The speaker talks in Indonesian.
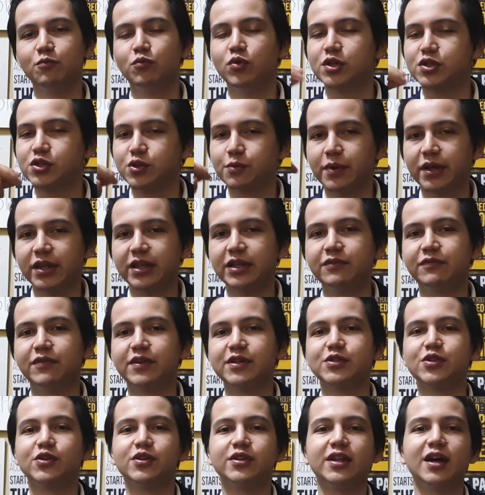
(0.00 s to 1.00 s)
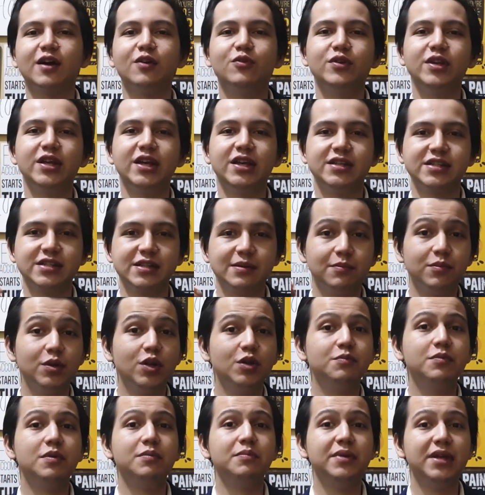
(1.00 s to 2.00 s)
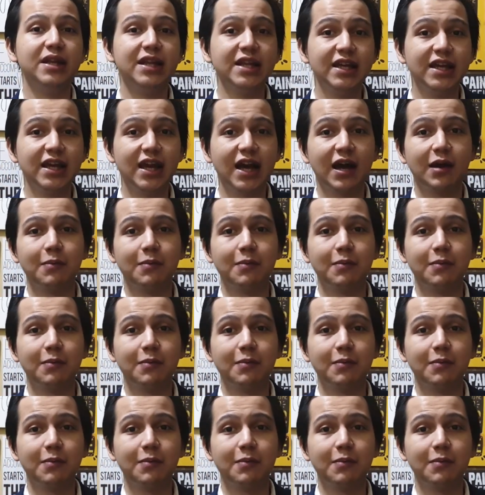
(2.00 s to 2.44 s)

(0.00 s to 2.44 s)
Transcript: buat sobat investor tahu nih sebelum memilih